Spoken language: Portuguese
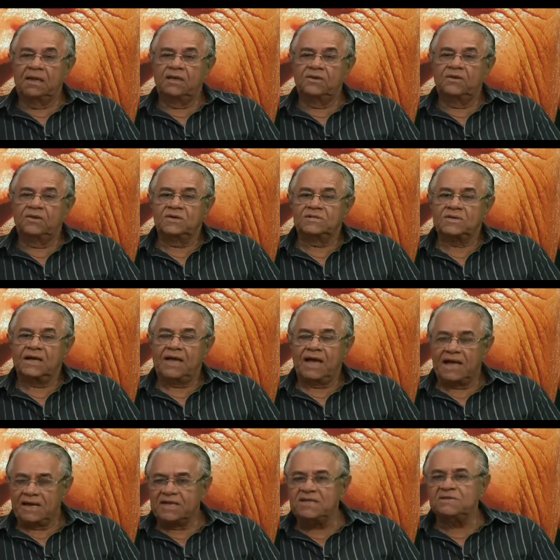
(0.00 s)
nossa
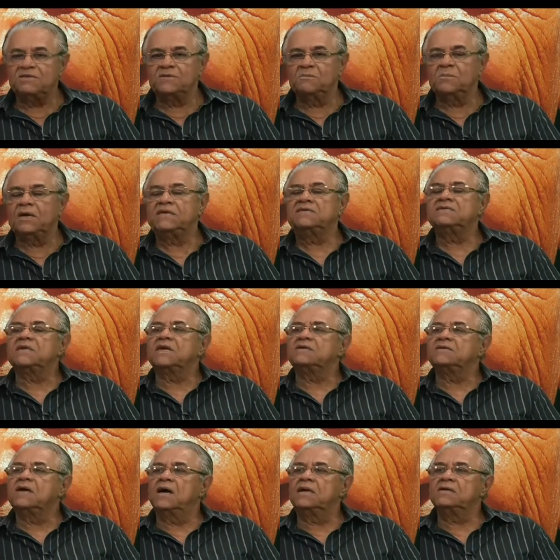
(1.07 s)
caríssima
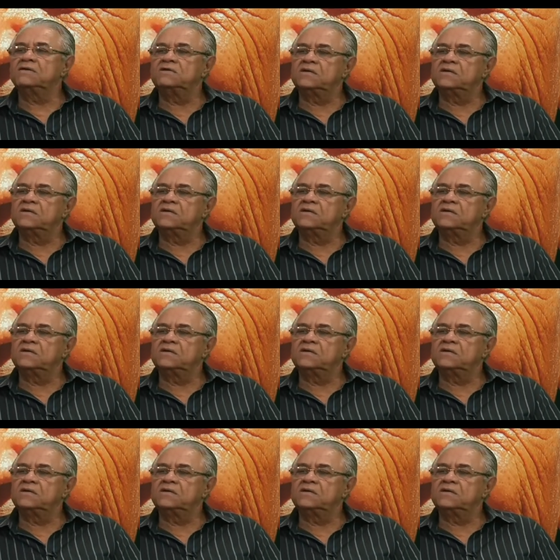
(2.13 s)
estagiária de